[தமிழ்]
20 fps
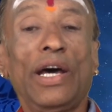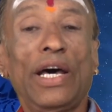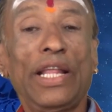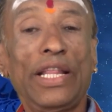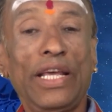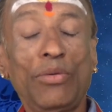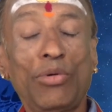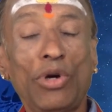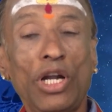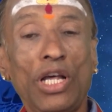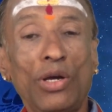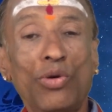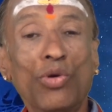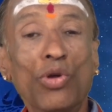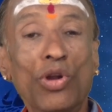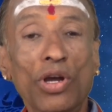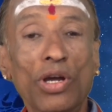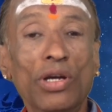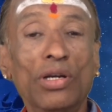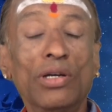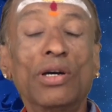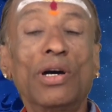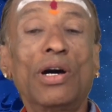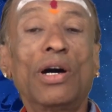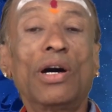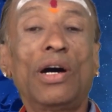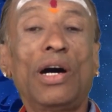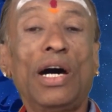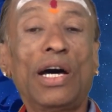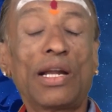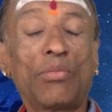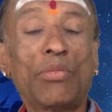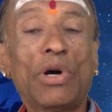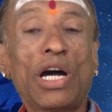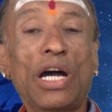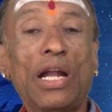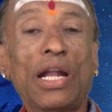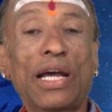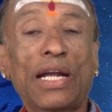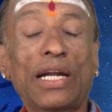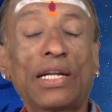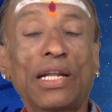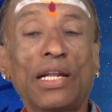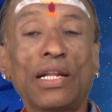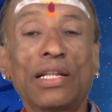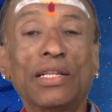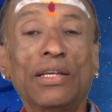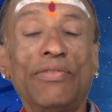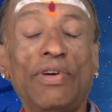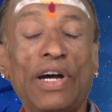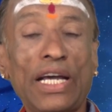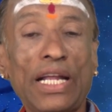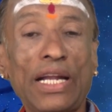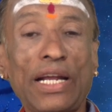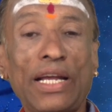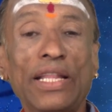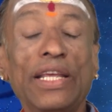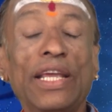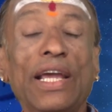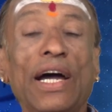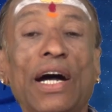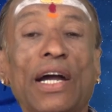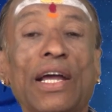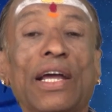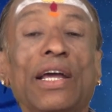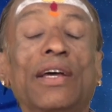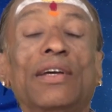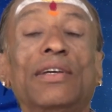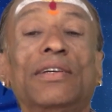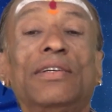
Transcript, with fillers: அதே போல் குரு ஆரம்ப காலகட்டத்திலிருந்து வக்கரகதியாக